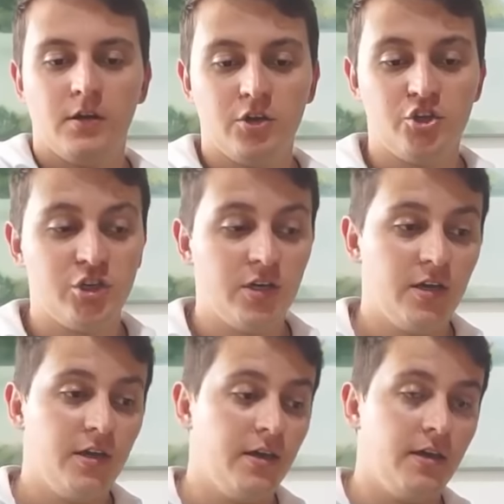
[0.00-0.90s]

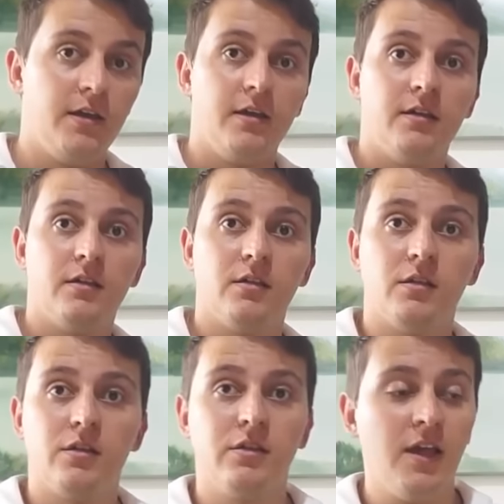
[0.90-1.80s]
de
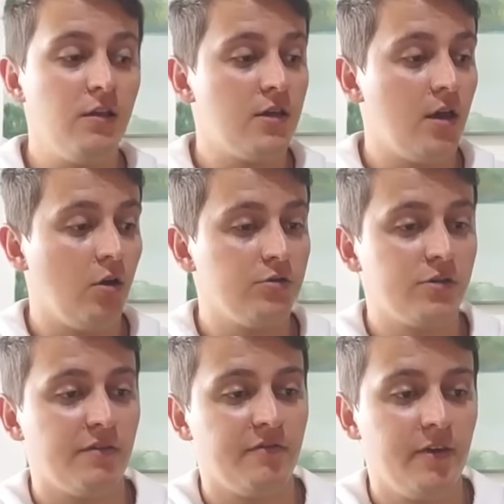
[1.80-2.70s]
seis relógios
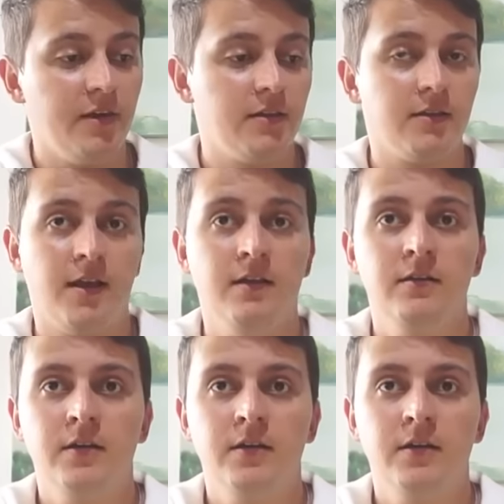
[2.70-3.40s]
da Invicta, tá?